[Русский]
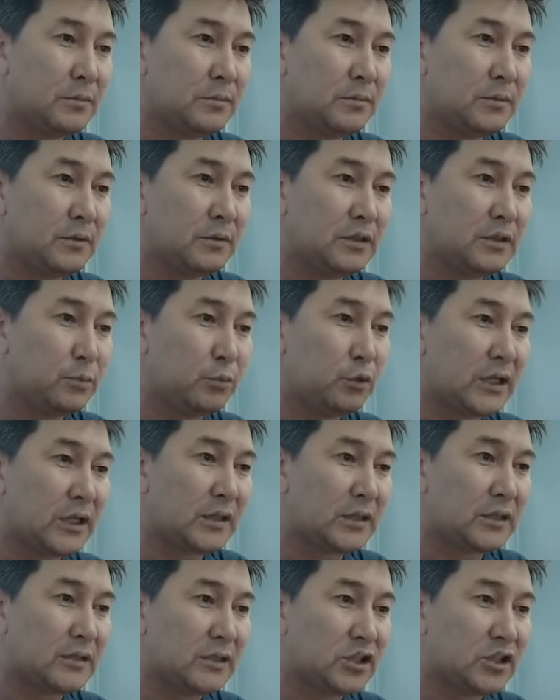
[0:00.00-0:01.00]

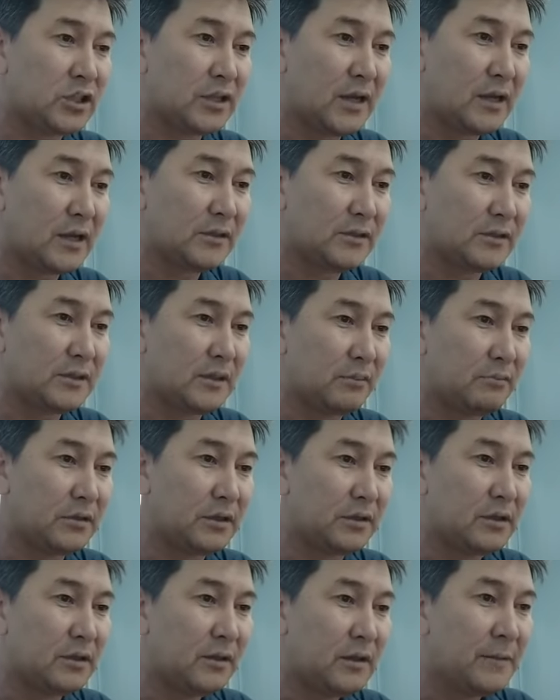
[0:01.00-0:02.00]
депутаты начинаетесь там,
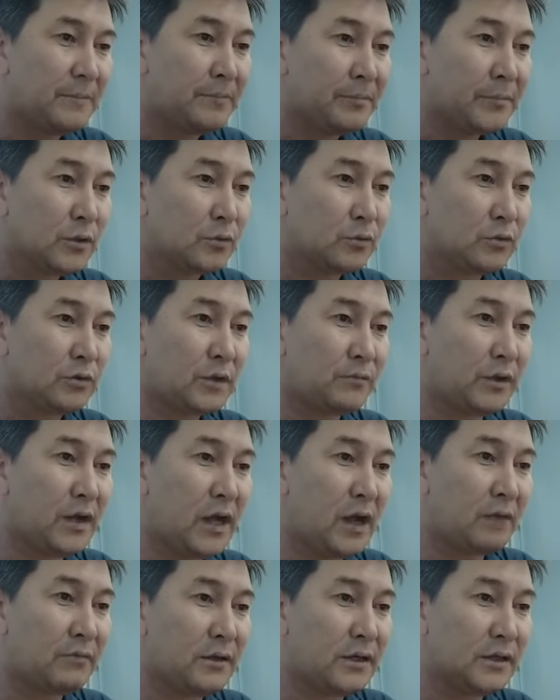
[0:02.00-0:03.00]
блин. Ну
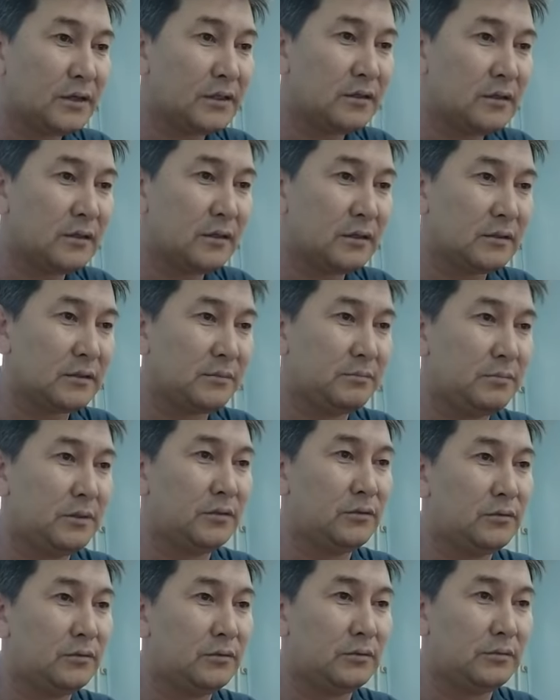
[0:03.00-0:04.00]
нафига вы это делаете,
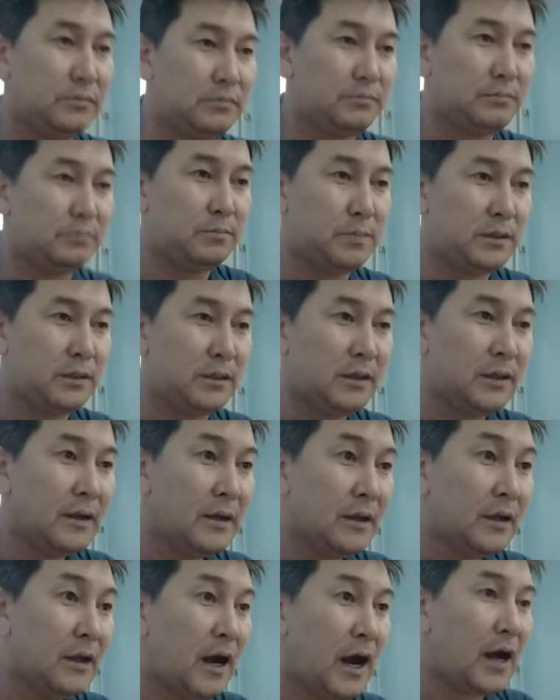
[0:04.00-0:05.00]
блин, ну, блин.
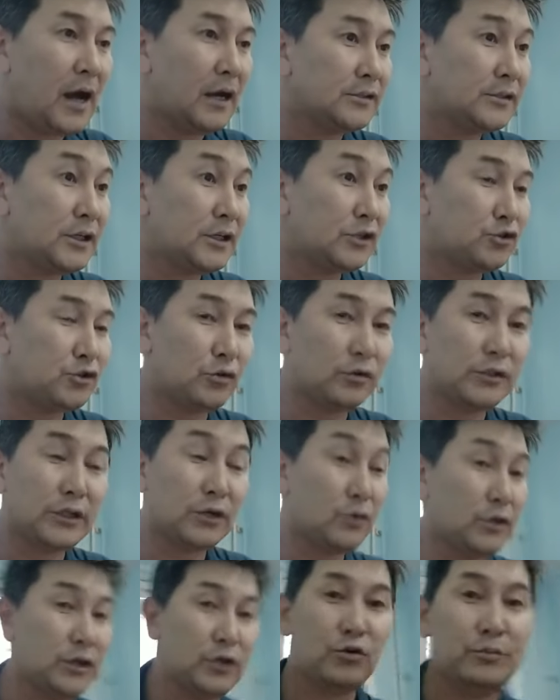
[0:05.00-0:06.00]
А, здесь еще вот
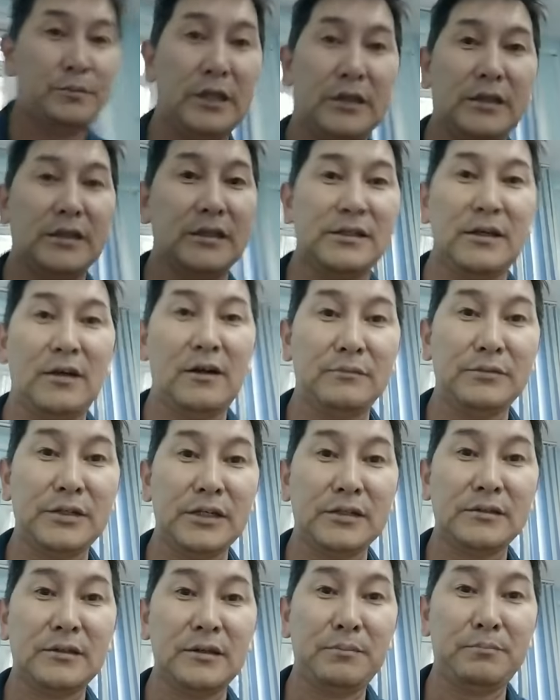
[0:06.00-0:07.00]
такой документ есть, я вам
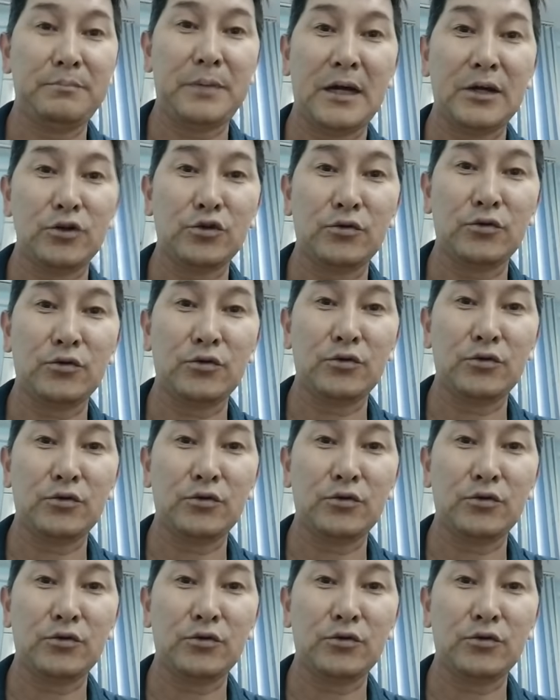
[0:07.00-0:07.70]
сейчас покажу, вы будете